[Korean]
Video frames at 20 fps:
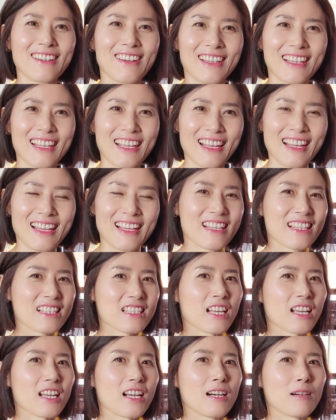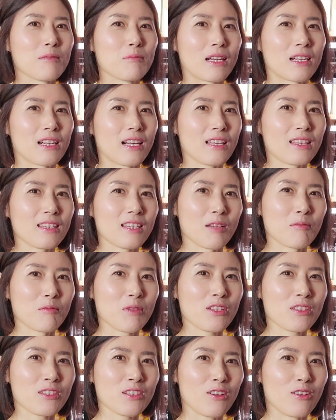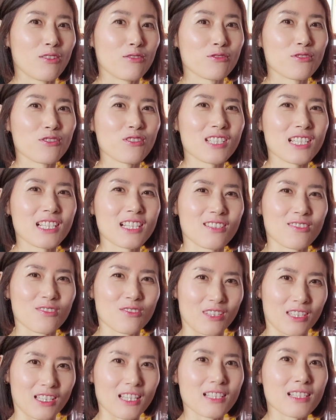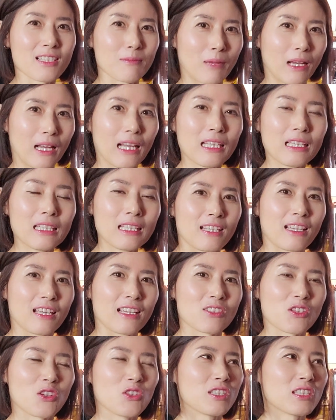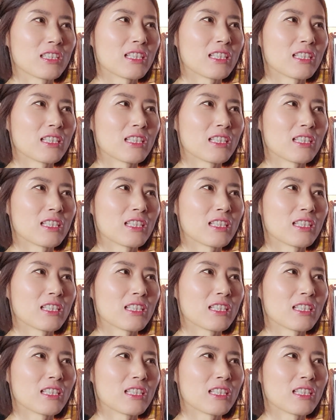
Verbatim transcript: 이렇게 제가 말을 한다면 어, 웃으실 수도 있겠지만 네, 저는